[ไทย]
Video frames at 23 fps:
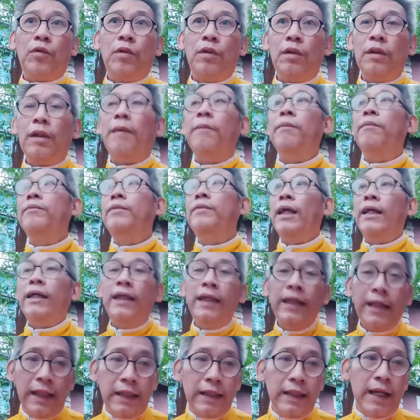อย่างอย่าง
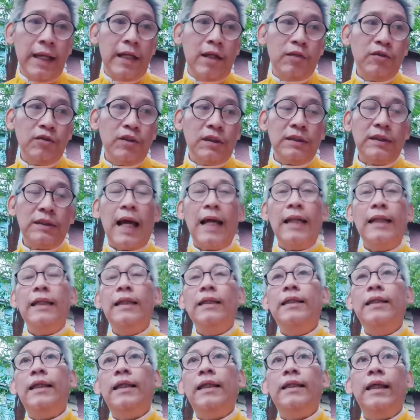หินน่ะเราศึกษาเรื่อง
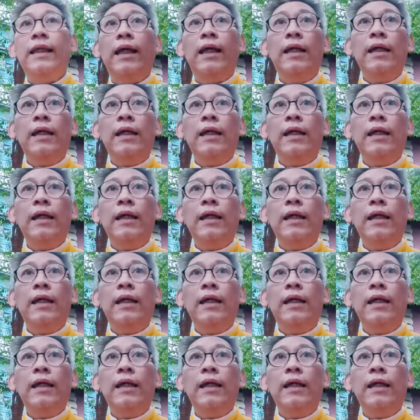หินเนี่ย